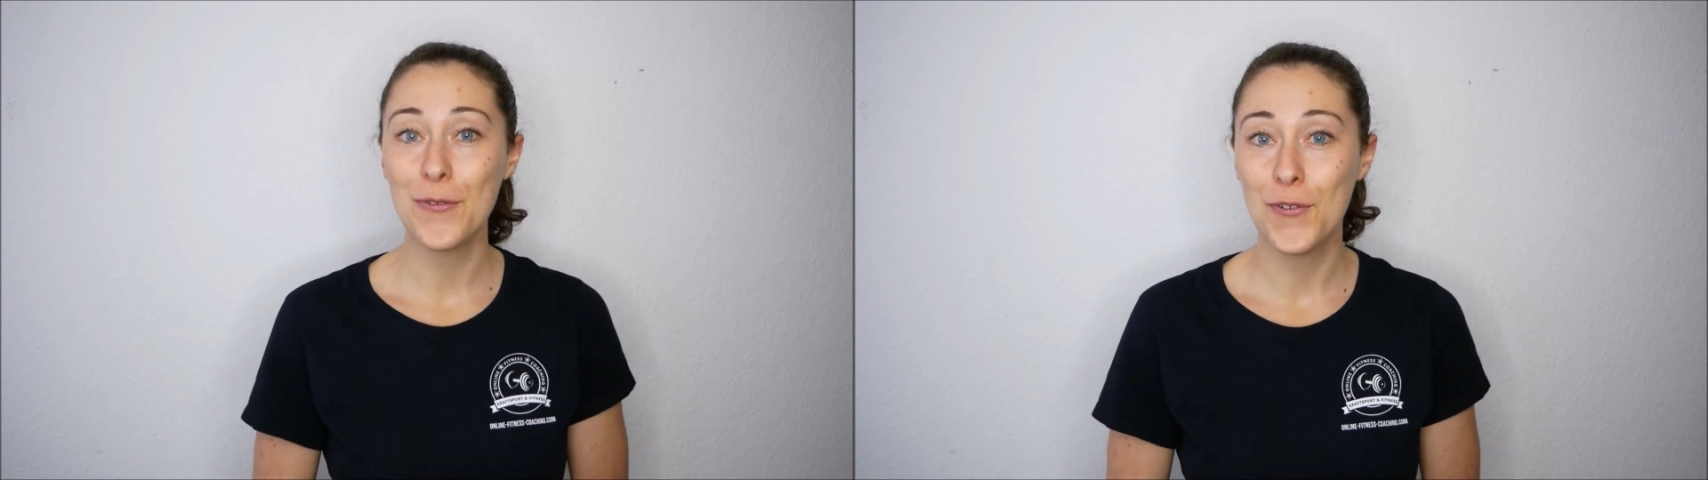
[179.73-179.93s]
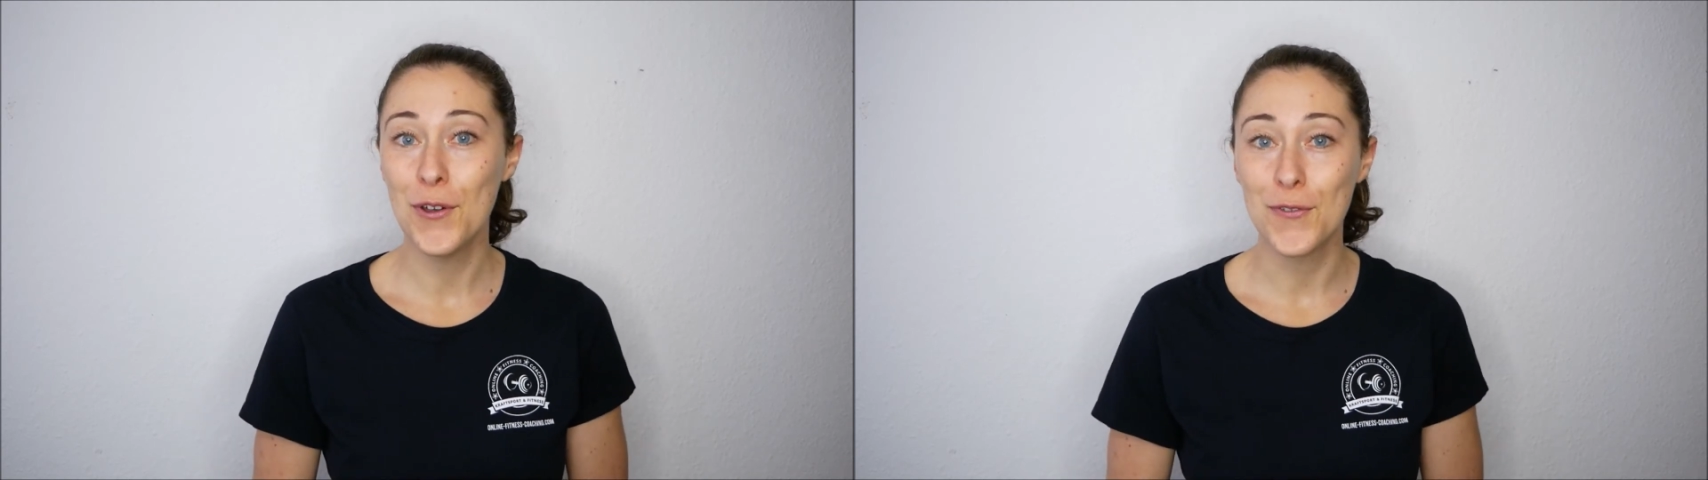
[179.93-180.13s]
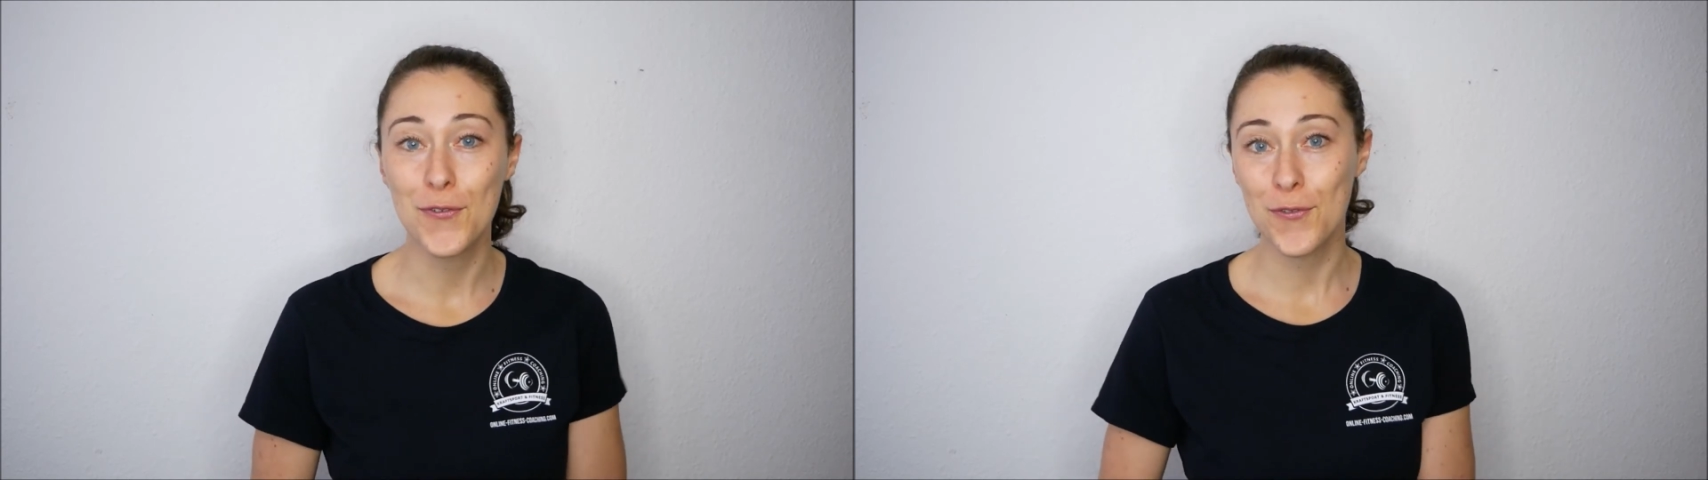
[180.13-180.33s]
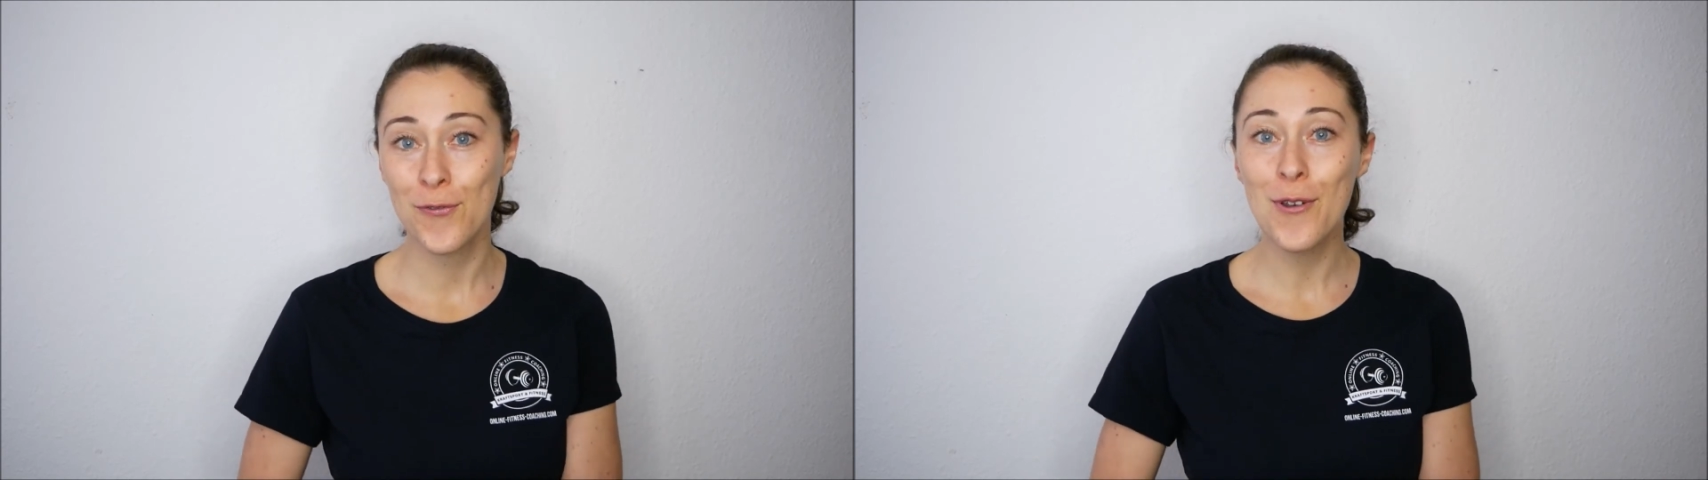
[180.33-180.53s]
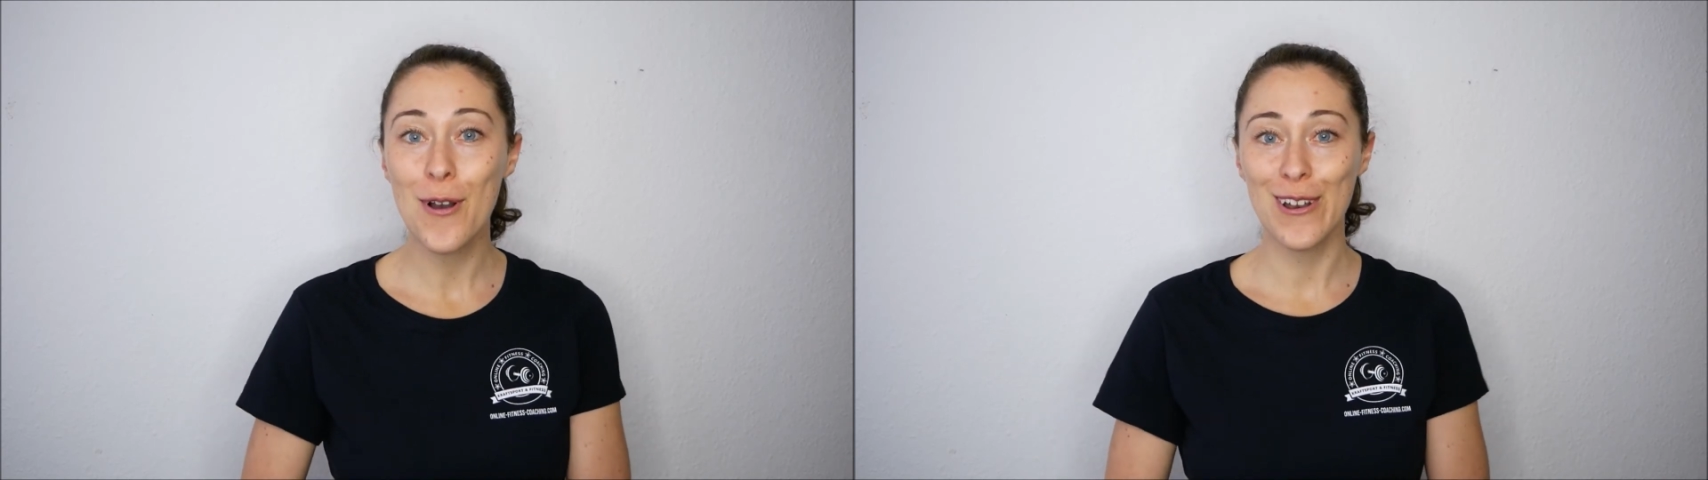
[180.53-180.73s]
5
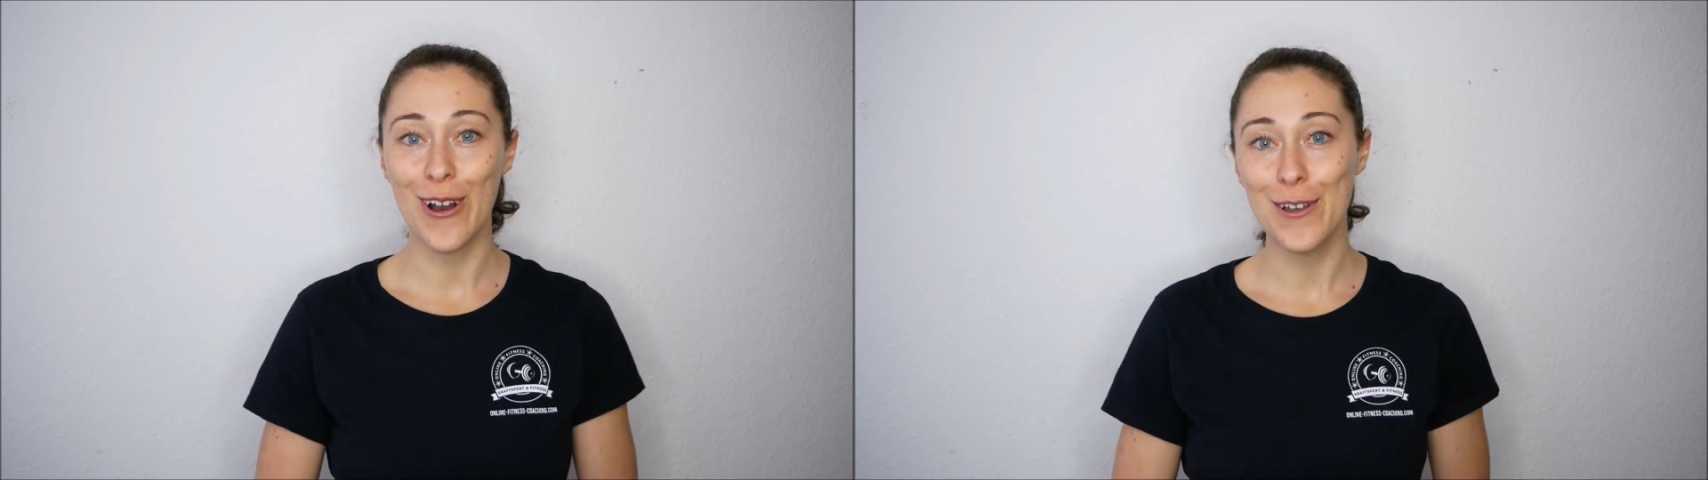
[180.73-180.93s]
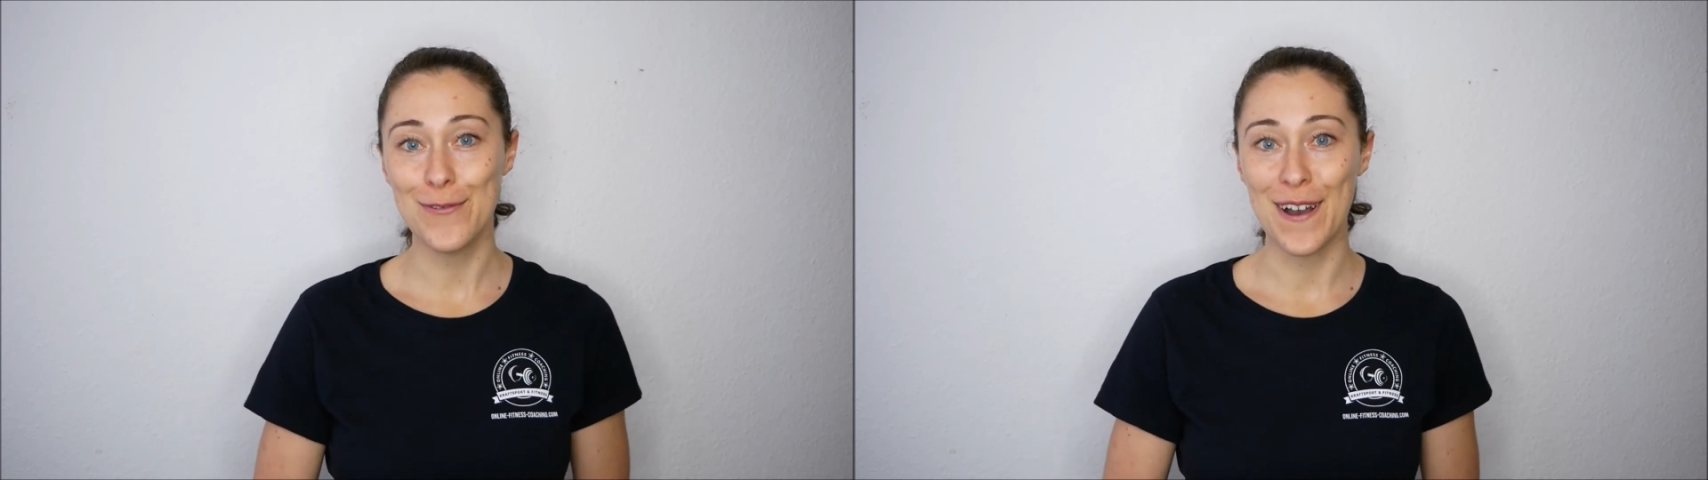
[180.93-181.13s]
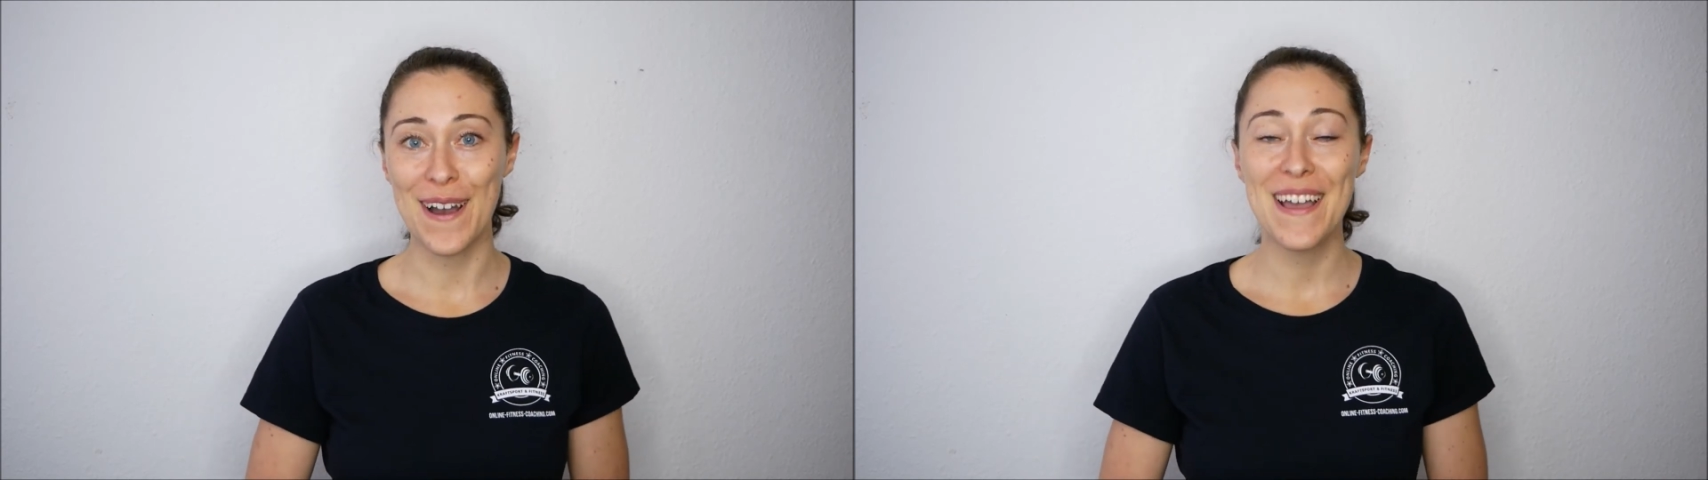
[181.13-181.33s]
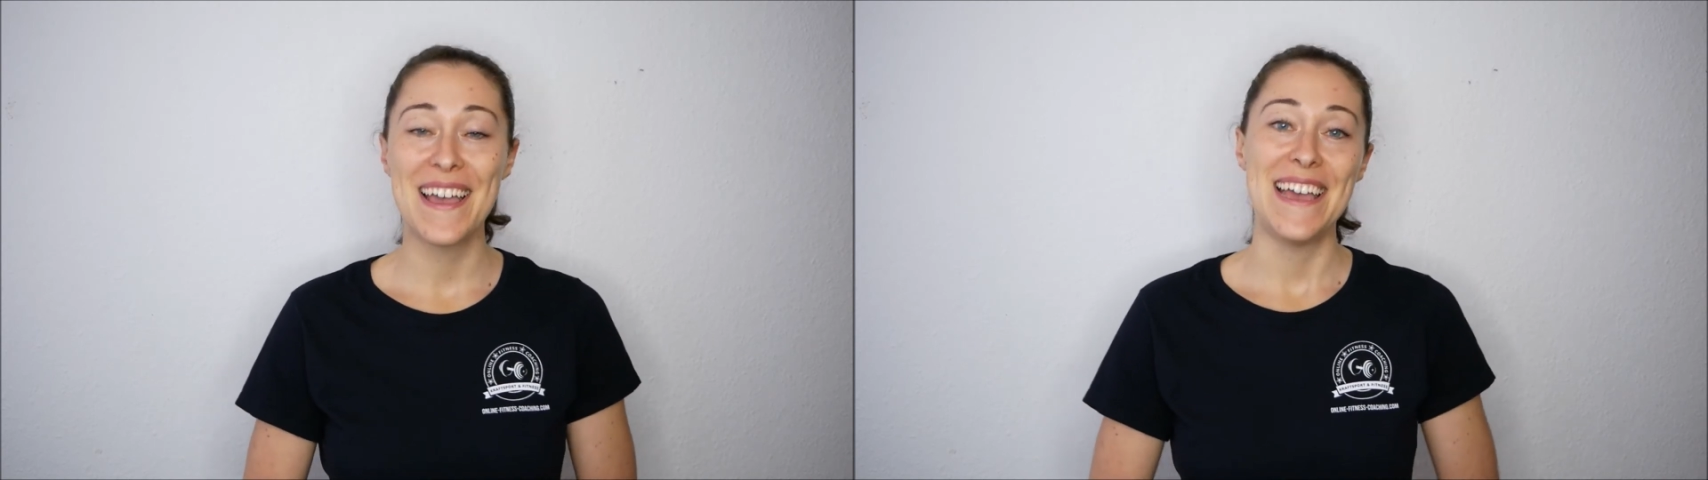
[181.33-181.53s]
für Läufer,